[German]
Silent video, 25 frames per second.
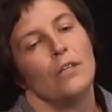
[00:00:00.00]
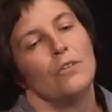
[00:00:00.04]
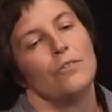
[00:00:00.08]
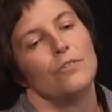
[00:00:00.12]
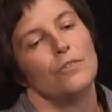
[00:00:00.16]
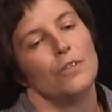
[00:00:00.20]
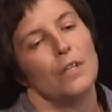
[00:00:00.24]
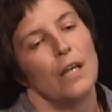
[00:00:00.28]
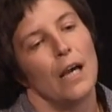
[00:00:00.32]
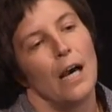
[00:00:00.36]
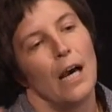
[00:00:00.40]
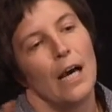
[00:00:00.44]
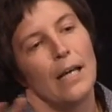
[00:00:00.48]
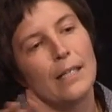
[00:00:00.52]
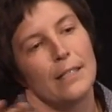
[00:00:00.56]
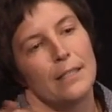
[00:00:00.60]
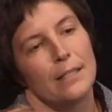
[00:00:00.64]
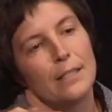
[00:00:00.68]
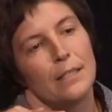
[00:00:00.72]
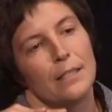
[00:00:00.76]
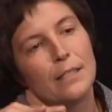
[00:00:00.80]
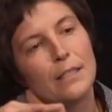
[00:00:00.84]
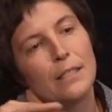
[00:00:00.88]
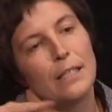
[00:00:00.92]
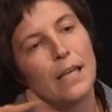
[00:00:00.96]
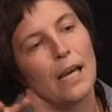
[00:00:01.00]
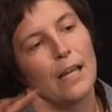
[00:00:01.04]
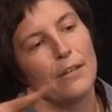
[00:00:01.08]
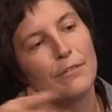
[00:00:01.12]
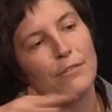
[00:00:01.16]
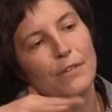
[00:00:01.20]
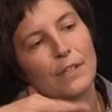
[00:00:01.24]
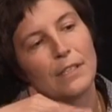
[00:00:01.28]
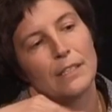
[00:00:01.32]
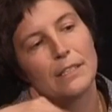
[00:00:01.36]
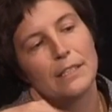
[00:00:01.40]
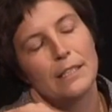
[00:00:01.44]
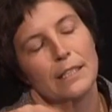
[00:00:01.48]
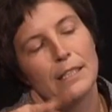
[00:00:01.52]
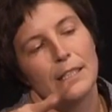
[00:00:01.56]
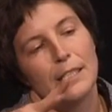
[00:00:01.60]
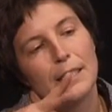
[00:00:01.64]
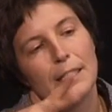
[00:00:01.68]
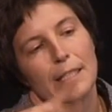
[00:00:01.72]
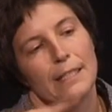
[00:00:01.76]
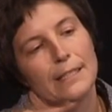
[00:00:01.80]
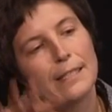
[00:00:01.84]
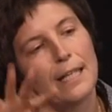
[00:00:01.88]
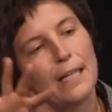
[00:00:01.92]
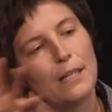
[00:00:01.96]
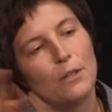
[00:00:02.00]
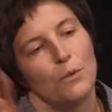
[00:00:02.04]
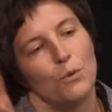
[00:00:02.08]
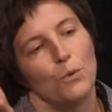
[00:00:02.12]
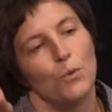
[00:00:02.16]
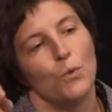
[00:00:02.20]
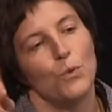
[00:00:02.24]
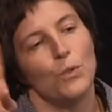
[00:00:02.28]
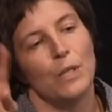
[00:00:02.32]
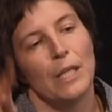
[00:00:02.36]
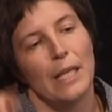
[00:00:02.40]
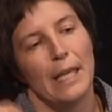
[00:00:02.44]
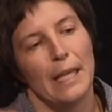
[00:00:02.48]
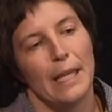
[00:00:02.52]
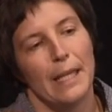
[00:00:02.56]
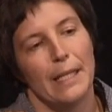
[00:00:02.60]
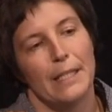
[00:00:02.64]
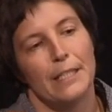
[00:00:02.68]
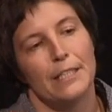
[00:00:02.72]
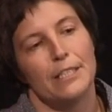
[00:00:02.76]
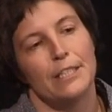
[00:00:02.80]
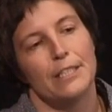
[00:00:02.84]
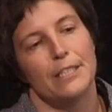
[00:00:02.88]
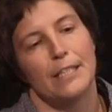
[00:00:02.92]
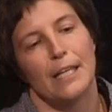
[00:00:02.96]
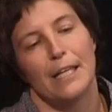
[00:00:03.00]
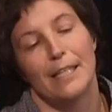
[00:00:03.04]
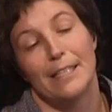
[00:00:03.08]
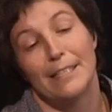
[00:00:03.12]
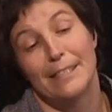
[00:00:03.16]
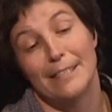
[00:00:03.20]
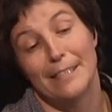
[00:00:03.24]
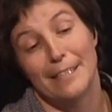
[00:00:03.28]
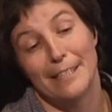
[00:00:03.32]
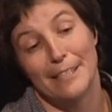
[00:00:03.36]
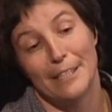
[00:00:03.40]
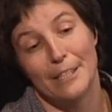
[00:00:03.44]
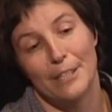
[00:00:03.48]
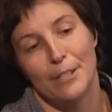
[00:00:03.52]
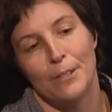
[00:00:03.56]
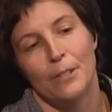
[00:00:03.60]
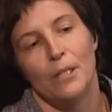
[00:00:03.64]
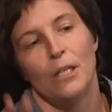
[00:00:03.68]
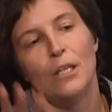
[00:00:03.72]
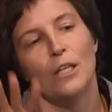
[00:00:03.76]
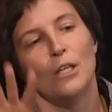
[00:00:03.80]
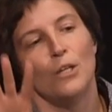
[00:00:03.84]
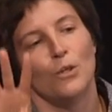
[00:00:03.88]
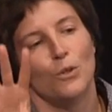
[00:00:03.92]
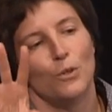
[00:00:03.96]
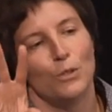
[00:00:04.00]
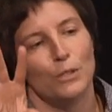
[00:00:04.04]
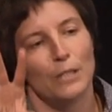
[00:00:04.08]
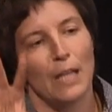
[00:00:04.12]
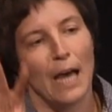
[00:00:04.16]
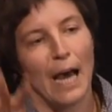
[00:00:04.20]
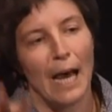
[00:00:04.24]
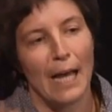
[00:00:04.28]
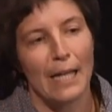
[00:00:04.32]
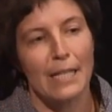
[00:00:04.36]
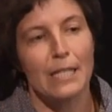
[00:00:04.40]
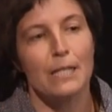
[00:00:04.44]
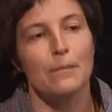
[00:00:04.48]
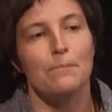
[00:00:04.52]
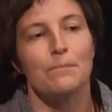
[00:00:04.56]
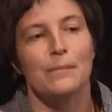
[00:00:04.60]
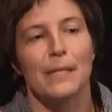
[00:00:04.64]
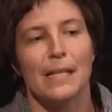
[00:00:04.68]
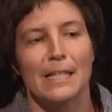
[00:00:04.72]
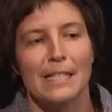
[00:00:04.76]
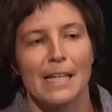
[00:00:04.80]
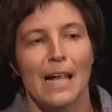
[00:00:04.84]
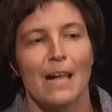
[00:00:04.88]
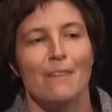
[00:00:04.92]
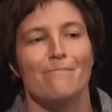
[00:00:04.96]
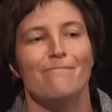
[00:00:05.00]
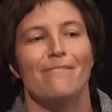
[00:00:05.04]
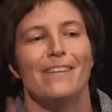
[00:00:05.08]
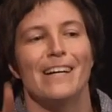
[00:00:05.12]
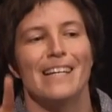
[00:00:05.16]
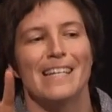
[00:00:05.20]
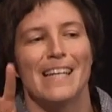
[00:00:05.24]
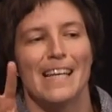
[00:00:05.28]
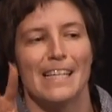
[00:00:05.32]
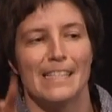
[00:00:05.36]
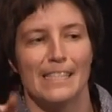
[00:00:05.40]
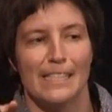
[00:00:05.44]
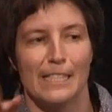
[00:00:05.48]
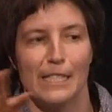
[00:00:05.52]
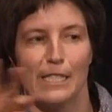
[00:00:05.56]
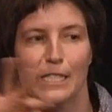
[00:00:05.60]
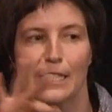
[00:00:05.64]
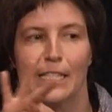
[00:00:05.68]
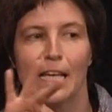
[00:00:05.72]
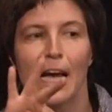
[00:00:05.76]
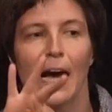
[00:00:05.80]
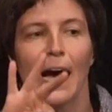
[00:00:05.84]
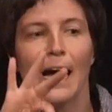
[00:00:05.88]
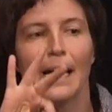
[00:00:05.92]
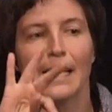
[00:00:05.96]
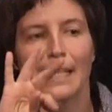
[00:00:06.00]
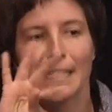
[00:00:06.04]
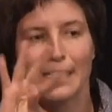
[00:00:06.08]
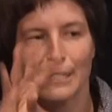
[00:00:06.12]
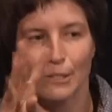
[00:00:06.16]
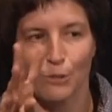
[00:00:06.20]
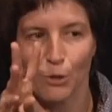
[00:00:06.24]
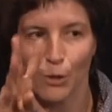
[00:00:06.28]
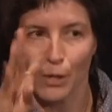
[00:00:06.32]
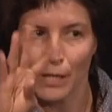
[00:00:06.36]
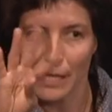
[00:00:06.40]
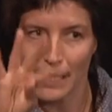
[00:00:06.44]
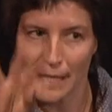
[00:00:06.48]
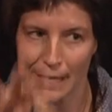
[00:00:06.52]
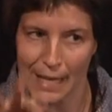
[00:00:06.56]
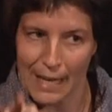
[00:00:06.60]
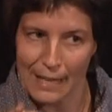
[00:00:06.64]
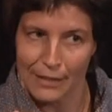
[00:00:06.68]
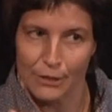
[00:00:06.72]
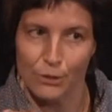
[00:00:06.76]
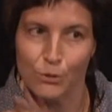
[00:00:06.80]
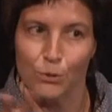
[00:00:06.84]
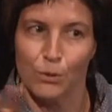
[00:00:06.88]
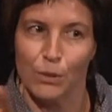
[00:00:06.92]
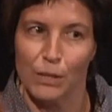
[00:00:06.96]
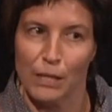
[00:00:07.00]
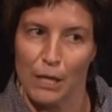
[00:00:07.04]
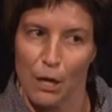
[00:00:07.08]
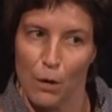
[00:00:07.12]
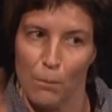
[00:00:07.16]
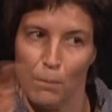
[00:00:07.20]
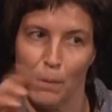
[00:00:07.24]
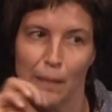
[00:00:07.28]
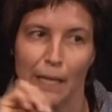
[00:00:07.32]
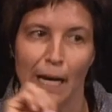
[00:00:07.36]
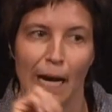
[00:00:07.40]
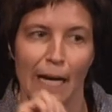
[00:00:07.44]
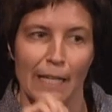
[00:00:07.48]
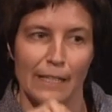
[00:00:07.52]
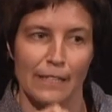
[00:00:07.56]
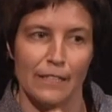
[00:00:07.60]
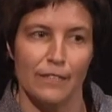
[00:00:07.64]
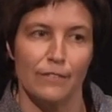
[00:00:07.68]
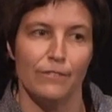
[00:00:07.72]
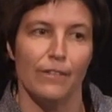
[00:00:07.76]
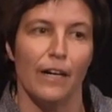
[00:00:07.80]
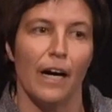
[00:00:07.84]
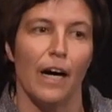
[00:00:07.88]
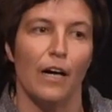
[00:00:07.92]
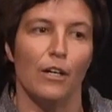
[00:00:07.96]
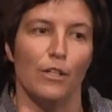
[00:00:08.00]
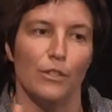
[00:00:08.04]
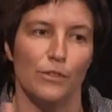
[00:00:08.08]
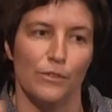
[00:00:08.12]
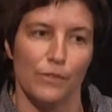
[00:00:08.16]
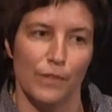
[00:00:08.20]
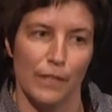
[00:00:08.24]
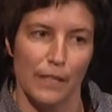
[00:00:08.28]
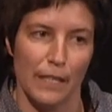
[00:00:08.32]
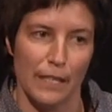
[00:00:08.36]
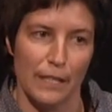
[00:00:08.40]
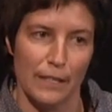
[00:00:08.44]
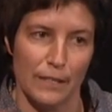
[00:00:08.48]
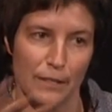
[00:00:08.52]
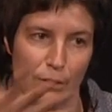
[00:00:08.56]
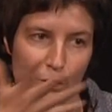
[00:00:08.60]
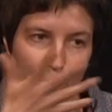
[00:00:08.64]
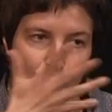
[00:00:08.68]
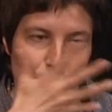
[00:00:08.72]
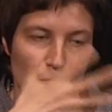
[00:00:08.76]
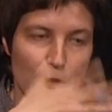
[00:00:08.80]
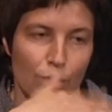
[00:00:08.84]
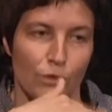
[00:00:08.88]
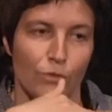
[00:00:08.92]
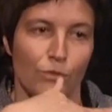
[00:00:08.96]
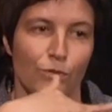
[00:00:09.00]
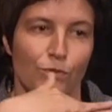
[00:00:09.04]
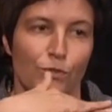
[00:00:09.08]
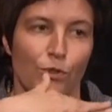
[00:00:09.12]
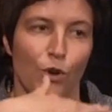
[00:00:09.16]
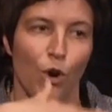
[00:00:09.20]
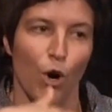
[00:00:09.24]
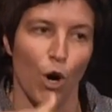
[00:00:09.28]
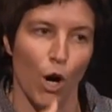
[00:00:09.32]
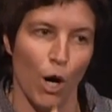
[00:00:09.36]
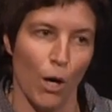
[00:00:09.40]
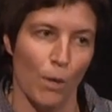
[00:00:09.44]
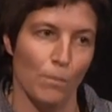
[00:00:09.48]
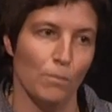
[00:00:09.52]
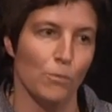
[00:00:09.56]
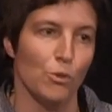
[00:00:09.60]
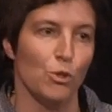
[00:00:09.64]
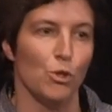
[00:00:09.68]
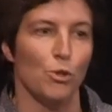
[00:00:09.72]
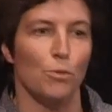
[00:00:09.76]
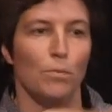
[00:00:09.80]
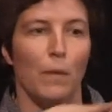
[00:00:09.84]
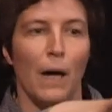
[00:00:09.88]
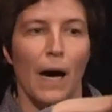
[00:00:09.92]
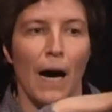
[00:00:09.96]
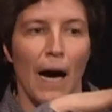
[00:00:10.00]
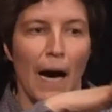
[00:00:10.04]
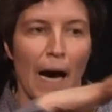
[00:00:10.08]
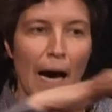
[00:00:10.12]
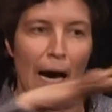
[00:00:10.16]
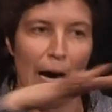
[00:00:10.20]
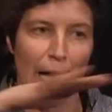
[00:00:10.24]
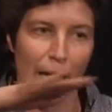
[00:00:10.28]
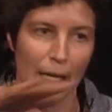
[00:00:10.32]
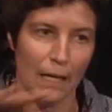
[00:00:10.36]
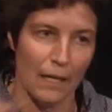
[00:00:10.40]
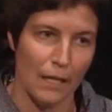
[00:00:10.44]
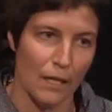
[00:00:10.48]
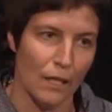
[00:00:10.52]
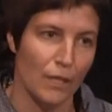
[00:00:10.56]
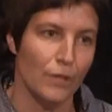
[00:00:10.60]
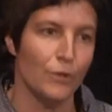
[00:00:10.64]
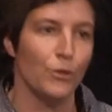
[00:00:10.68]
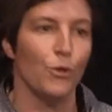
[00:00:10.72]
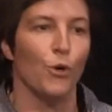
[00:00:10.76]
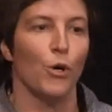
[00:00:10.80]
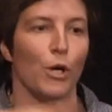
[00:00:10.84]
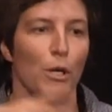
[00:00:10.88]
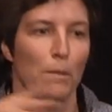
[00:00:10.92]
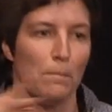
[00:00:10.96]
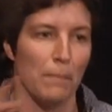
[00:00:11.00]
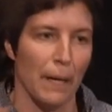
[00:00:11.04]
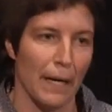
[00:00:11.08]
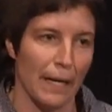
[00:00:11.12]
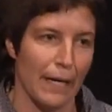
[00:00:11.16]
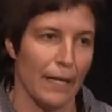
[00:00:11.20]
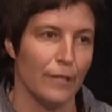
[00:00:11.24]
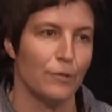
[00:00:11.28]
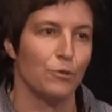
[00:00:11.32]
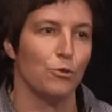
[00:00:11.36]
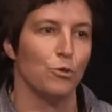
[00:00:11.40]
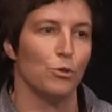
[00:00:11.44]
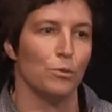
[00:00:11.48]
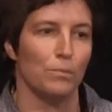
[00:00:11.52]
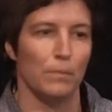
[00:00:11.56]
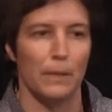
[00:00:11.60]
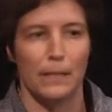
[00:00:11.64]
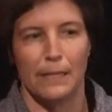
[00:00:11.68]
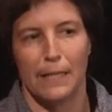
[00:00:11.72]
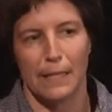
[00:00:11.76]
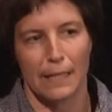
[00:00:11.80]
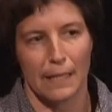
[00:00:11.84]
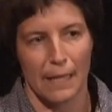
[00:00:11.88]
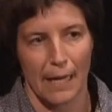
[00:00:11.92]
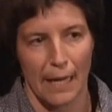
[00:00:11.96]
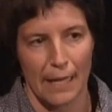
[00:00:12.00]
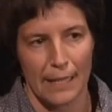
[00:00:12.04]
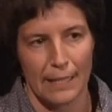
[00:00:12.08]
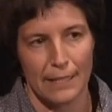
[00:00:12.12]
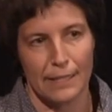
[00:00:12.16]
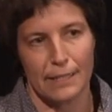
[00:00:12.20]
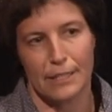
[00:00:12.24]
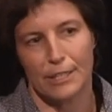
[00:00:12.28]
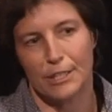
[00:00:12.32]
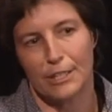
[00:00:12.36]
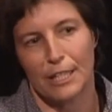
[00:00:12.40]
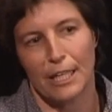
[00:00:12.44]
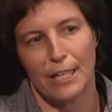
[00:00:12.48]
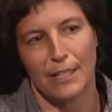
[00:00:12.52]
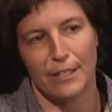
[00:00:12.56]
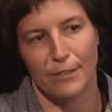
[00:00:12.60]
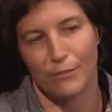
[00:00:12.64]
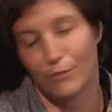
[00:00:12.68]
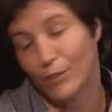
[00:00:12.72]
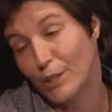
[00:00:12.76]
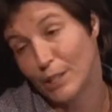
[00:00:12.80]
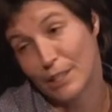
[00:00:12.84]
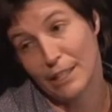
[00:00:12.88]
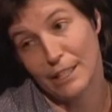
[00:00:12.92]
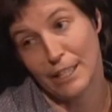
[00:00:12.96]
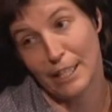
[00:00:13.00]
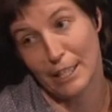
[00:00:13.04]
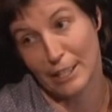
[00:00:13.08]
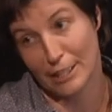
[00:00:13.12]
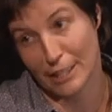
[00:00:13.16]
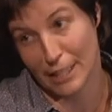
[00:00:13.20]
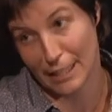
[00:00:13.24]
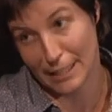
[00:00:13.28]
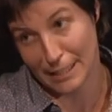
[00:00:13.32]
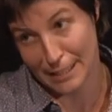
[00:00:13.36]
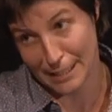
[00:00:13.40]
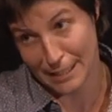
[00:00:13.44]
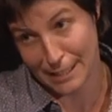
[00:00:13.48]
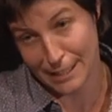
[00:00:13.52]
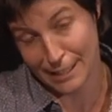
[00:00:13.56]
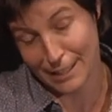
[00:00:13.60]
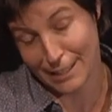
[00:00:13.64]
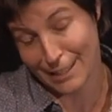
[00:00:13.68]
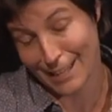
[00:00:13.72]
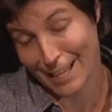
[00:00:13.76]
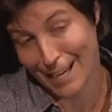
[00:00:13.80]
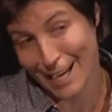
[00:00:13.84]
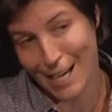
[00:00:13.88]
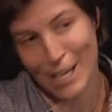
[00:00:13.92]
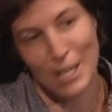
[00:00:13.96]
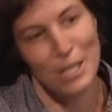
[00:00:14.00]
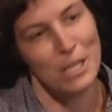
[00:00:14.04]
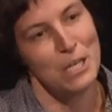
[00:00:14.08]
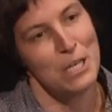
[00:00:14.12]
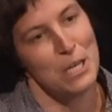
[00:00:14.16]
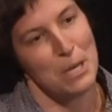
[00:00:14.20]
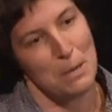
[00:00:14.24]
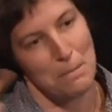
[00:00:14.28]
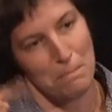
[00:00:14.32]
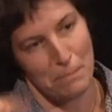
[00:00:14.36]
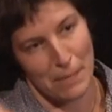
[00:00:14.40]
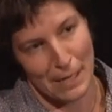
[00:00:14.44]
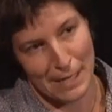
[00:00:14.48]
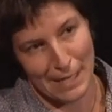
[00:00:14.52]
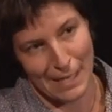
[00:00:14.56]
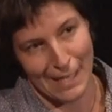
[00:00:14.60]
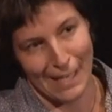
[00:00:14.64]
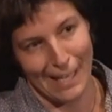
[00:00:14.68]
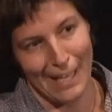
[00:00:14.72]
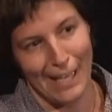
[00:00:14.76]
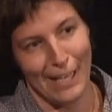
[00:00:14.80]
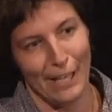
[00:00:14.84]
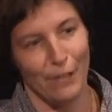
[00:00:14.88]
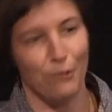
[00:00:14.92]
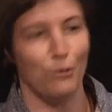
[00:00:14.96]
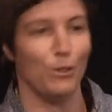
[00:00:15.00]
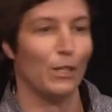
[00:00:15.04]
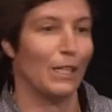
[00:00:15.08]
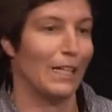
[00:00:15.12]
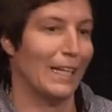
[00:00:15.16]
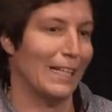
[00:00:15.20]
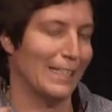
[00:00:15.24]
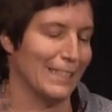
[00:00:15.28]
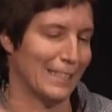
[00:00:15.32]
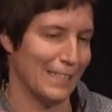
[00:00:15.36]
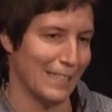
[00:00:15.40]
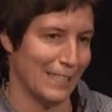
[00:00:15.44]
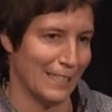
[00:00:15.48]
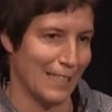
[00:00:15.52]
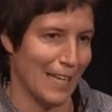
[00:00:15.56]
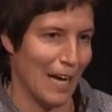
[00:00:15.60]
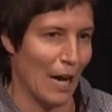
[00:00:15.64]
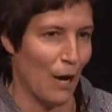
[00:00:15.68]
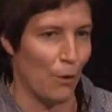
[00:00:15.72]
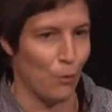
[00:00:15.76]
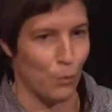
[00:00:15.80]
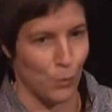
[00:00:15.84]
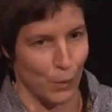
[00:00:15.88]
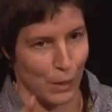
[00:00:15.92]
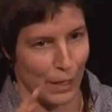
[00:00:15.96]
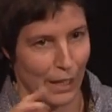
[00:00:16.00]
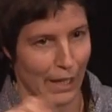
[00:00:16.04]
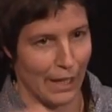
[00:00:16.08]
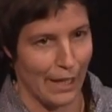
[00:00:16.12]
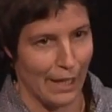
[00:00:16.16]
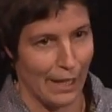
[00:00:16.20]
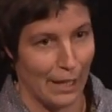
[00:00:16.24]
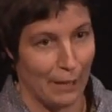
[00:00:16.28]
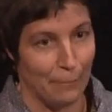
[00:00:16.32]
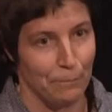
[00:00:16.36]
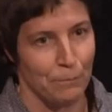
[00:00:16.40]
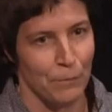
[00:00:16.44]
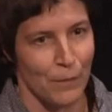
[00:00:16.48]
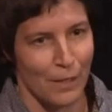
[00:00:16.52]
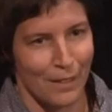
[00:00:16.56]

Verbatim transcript: Wir hatten die Anfangstitel jetzt alle ohne E gestaltet unter anderem deshalb, weil letztes Jahr das noch nicht ganz so genau bekannt war und wir das konform über alle Neumeier Tonbilder gleich gestalten wollten, anstatt dieses Jahr mit E und letztes Jahr ohne E.